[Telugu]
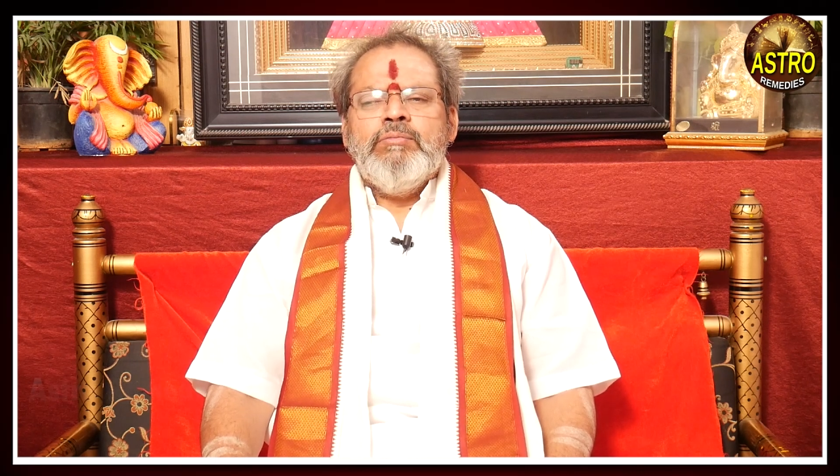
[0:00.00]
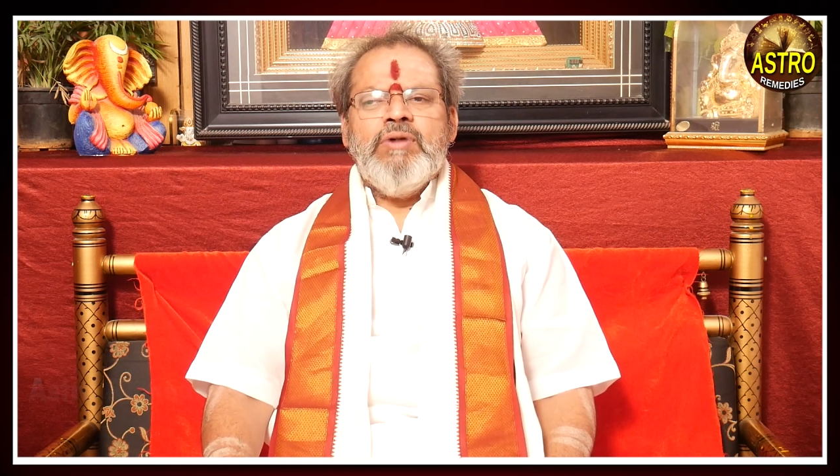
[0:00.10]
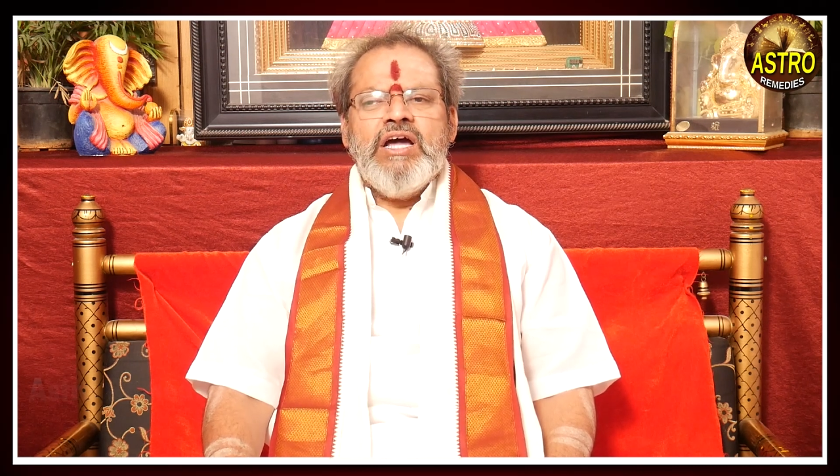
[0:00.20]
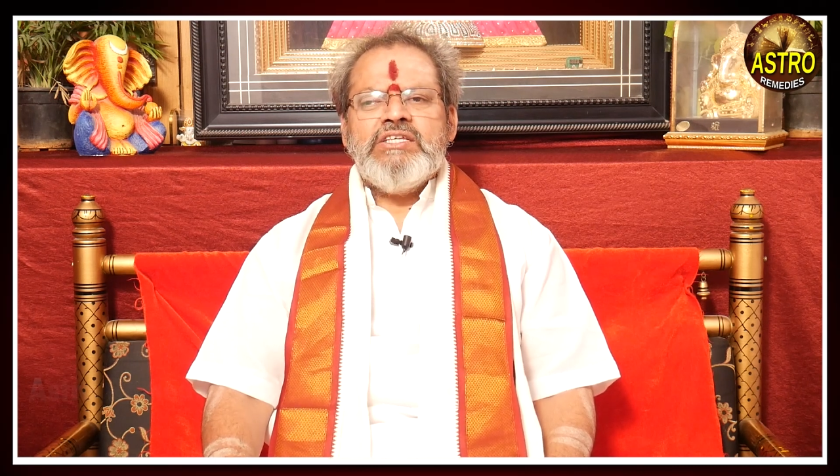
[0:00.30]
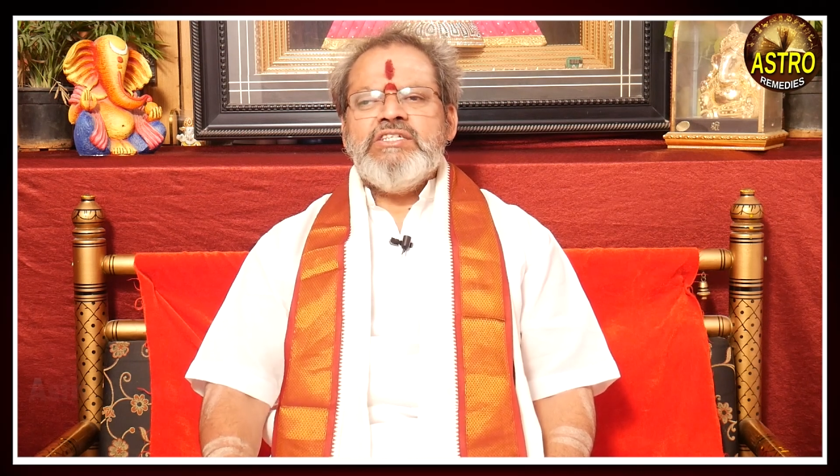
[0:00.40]

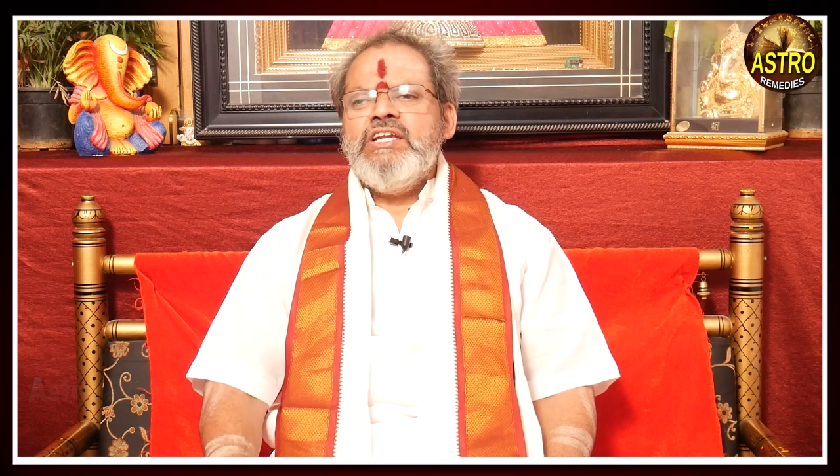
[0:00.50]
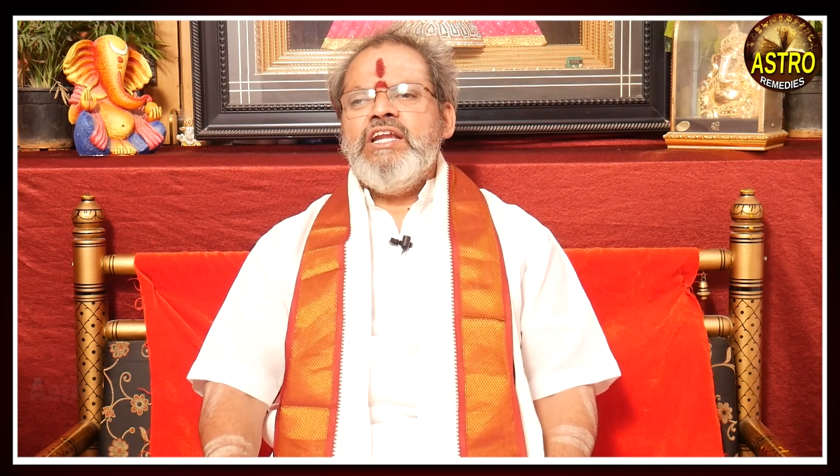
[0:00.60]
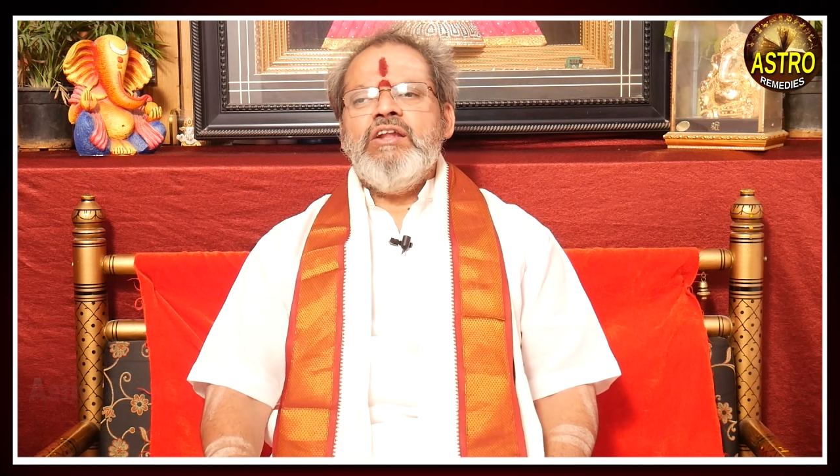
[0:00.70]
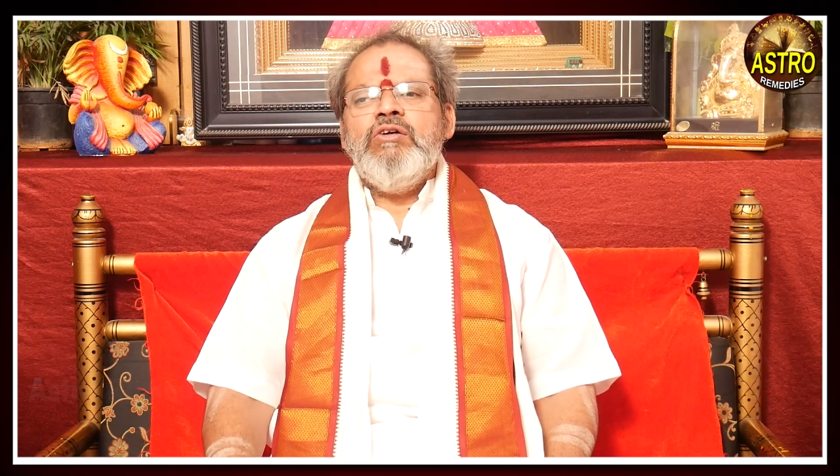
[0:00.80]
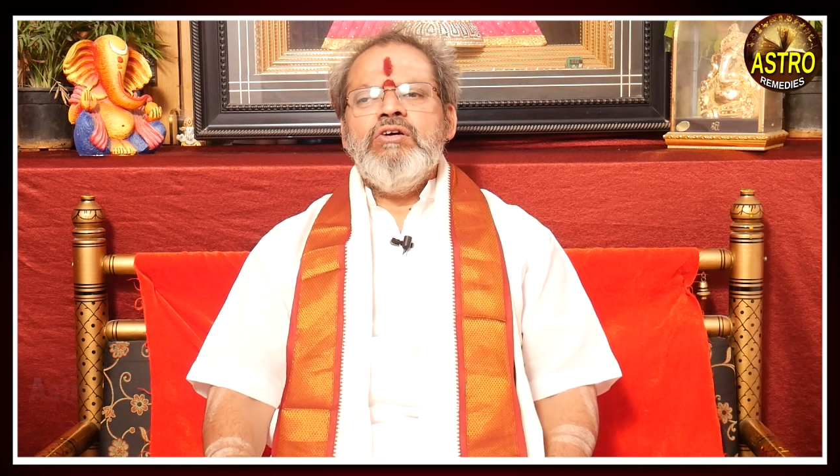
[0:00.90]
మార్చి
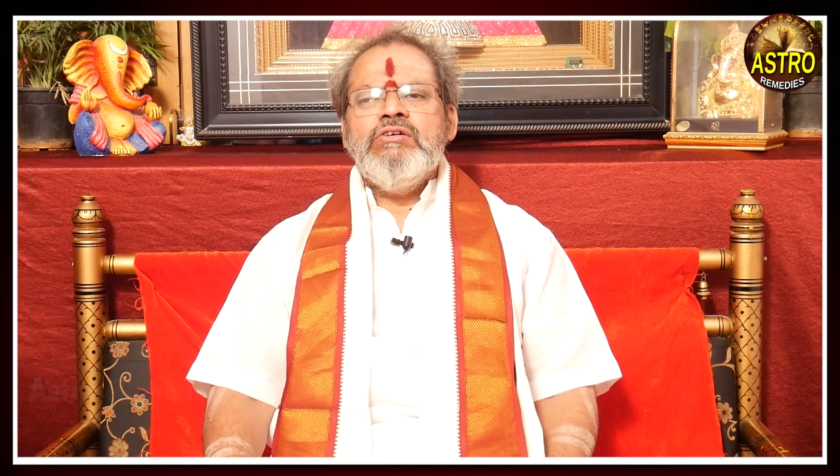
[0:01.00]
నెలలో